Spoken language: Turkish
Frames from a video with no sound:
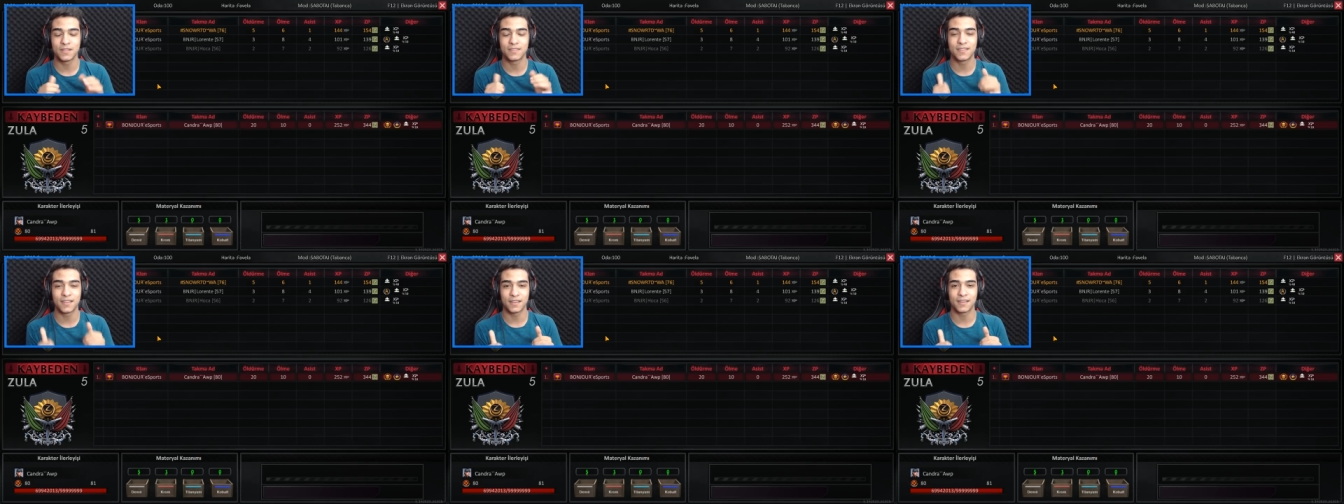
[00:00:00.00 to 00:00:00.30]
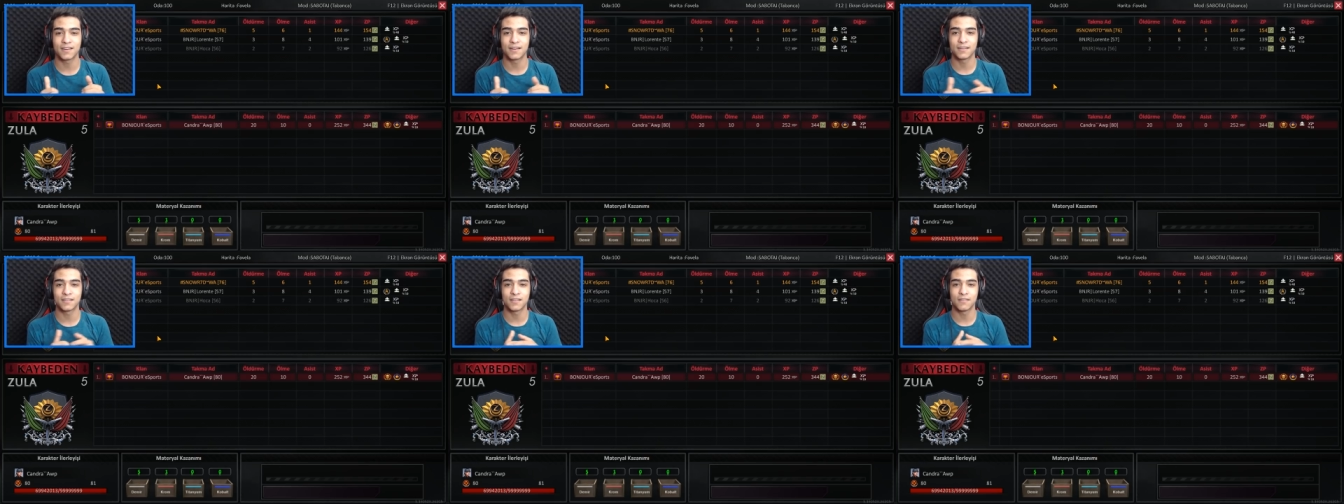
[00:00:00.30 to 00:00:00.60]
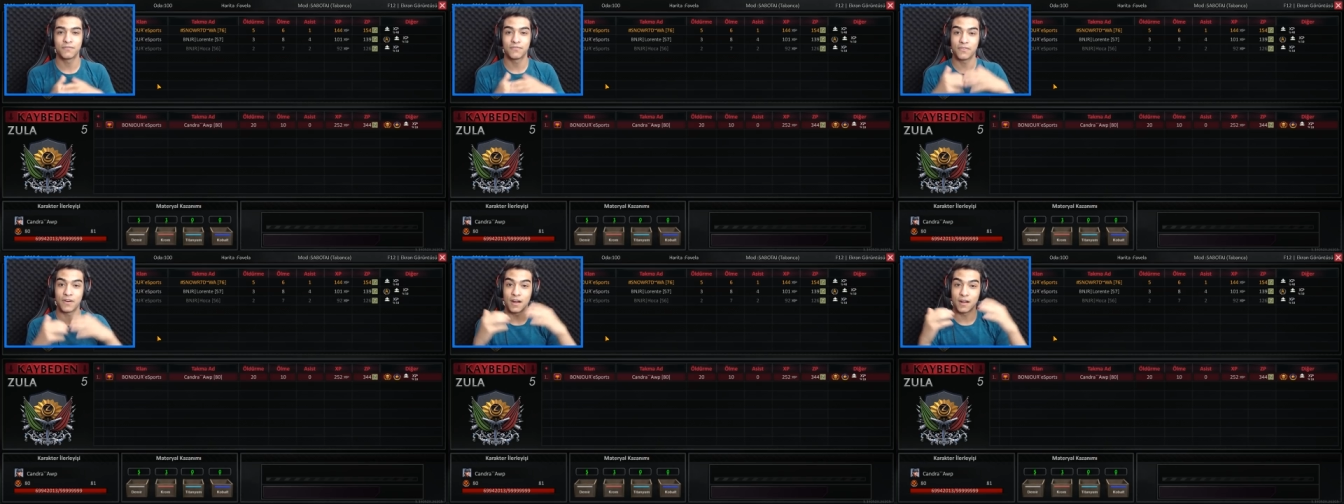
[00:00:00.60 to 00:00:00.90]
tekrardan
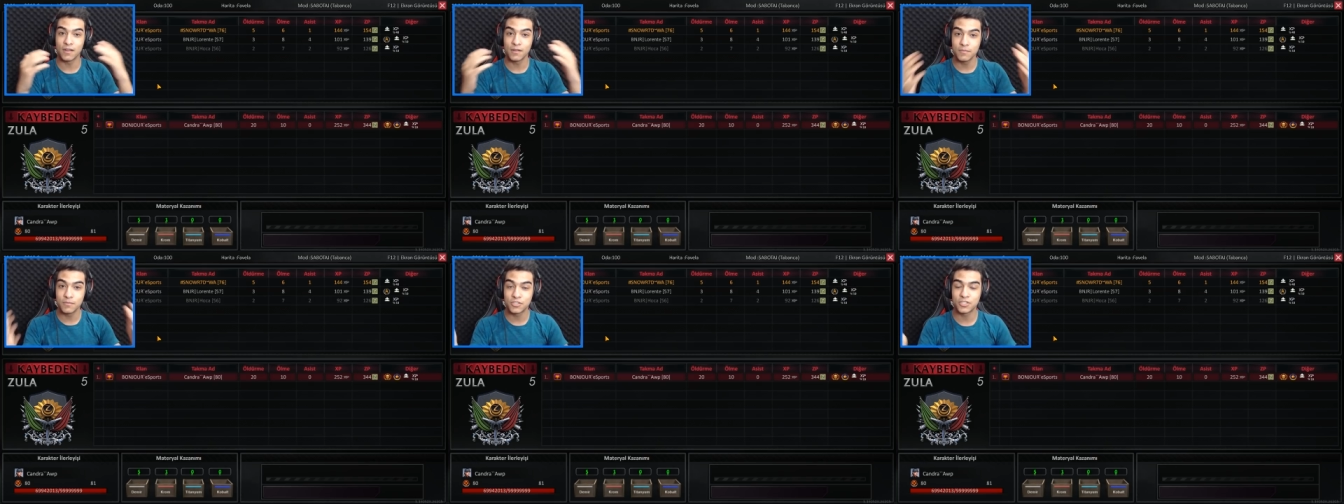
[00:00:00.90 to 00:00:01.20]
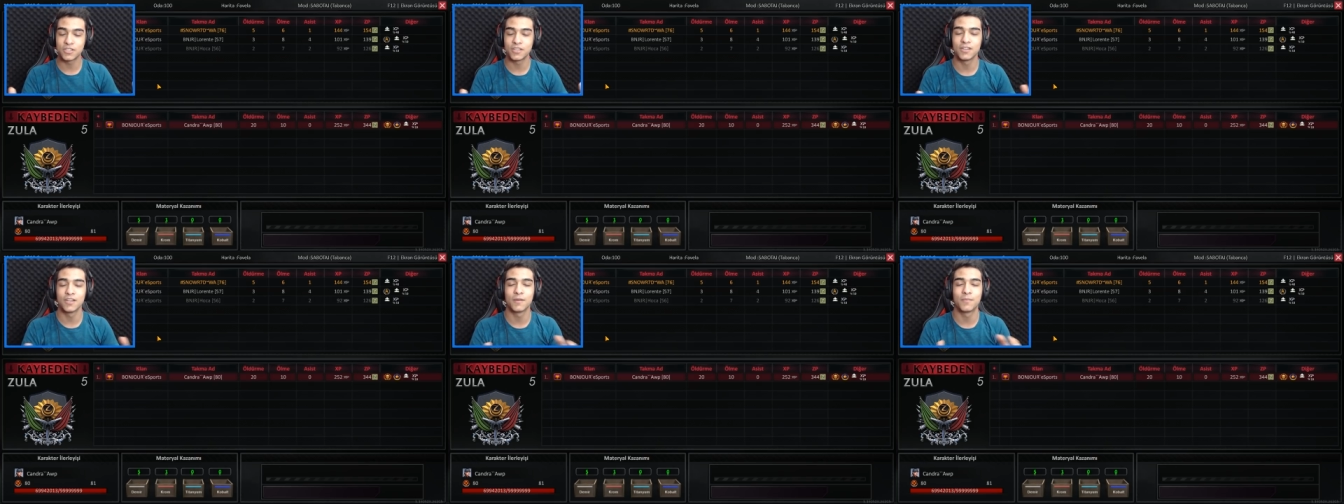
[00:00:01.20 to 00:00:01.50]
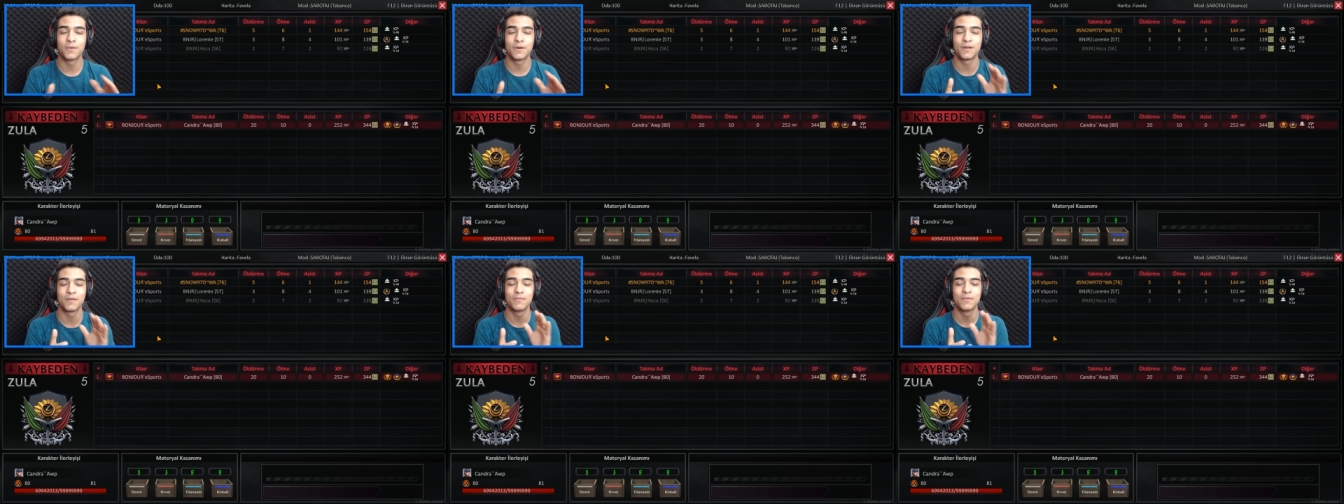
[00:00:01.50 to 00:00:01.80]
farklı bir şeyini
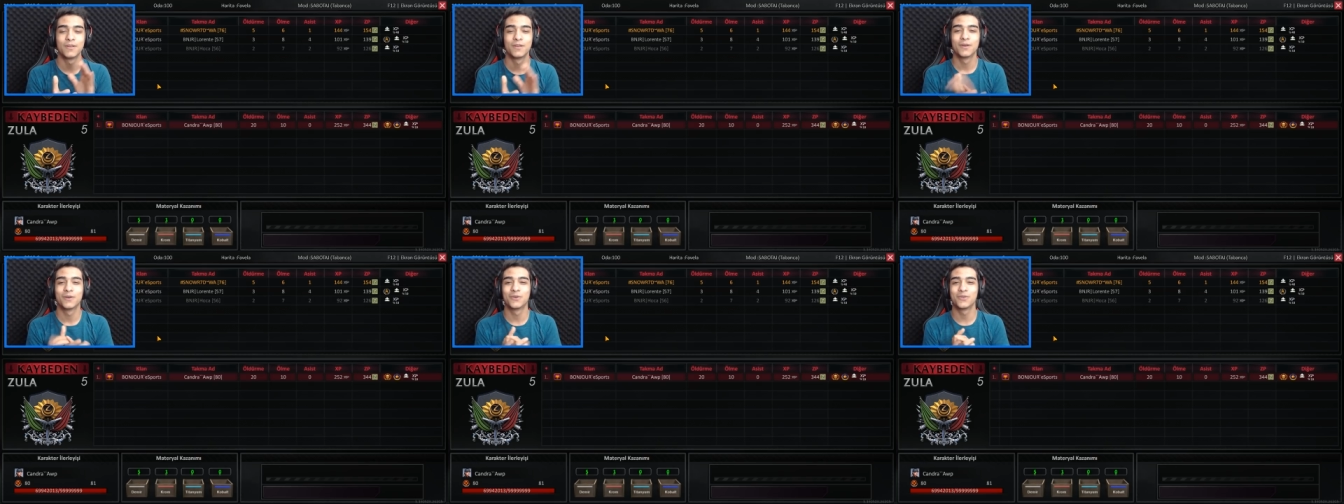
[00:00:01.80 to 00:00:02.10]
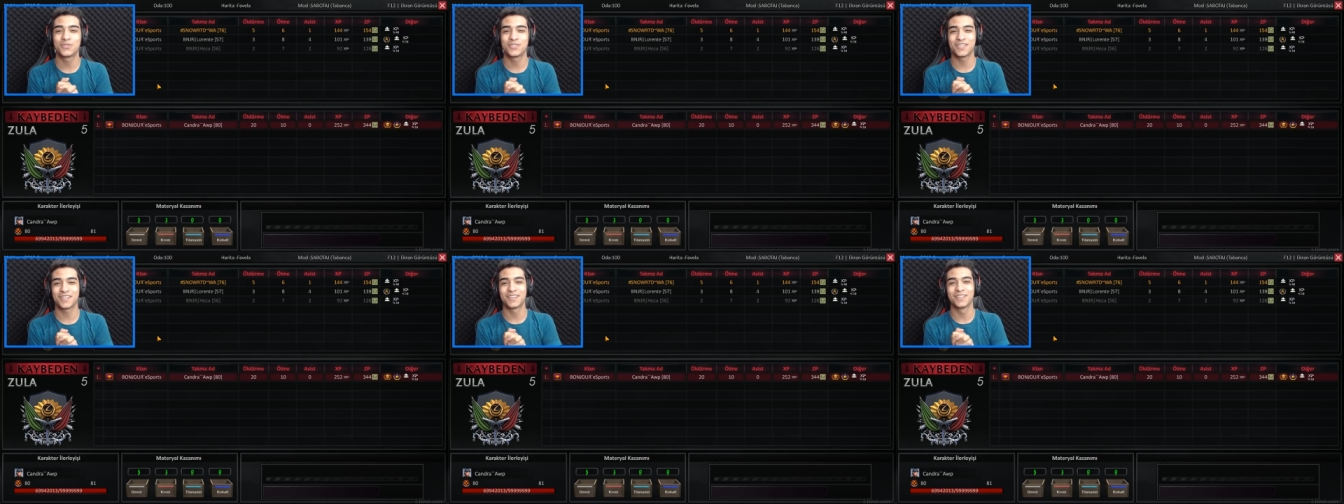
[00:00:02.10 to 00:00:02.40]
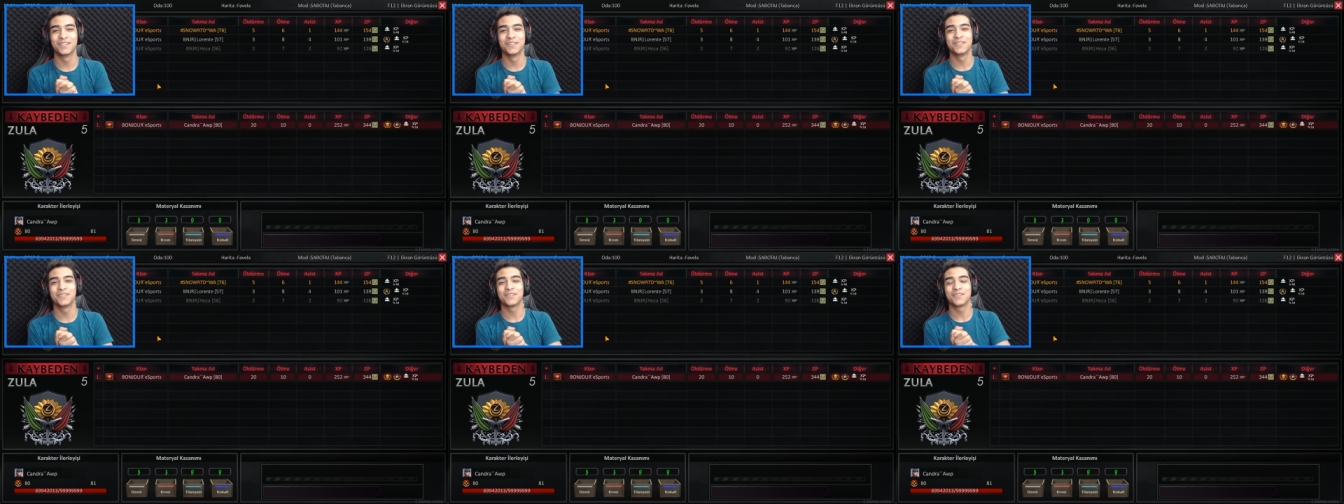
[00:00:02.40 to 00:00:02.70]
yaparım.
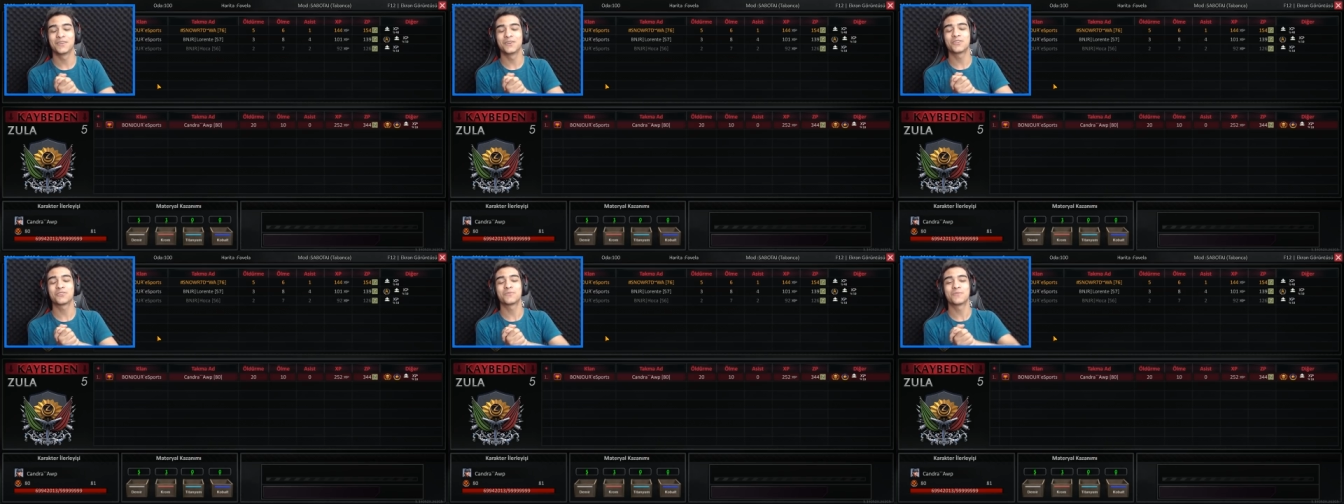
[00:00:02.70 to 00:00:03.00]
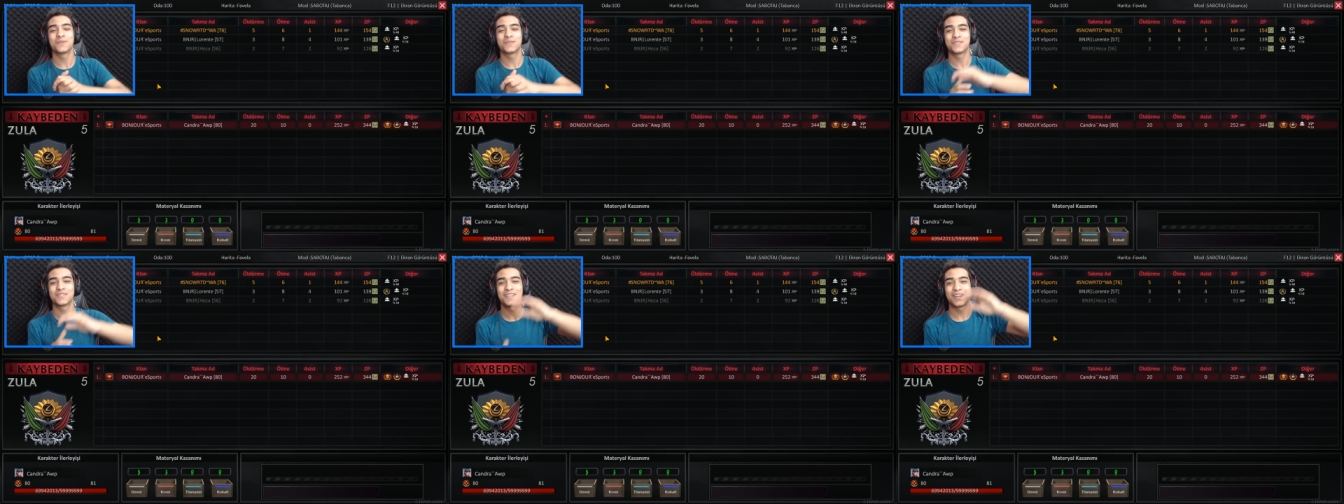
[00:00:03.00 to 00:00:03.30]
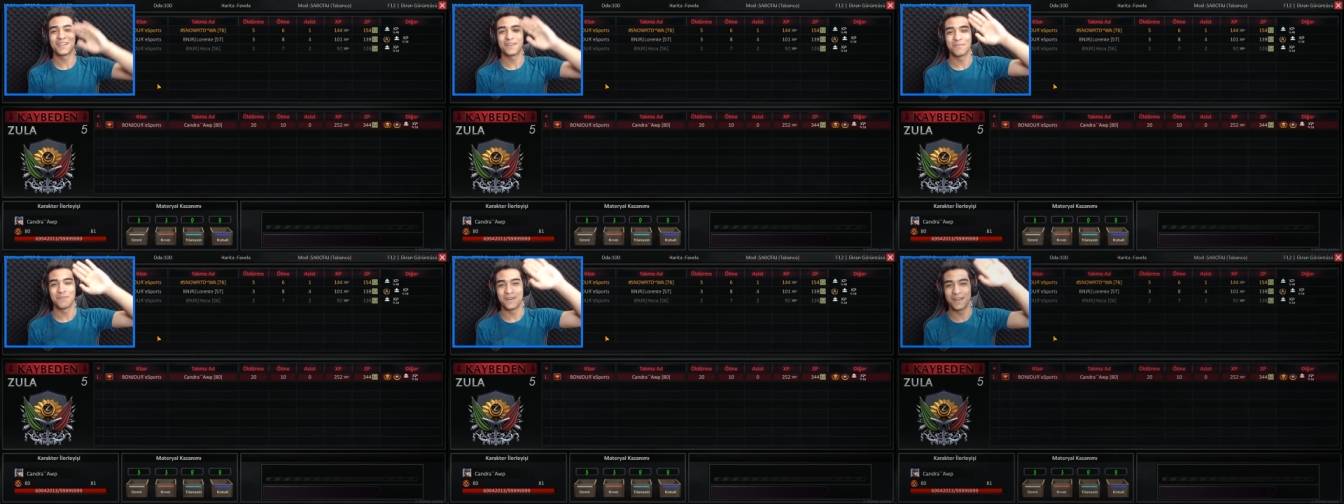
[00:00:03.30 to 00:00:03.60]
Hoşçakalın. Görüşmek
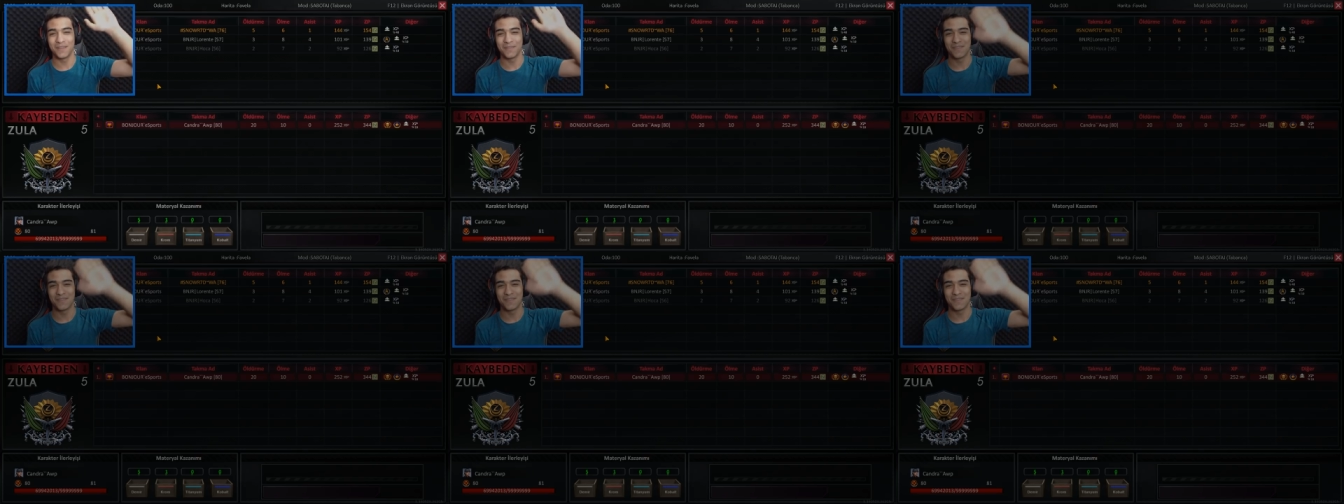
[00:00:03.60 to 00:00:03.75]
üzere. Bay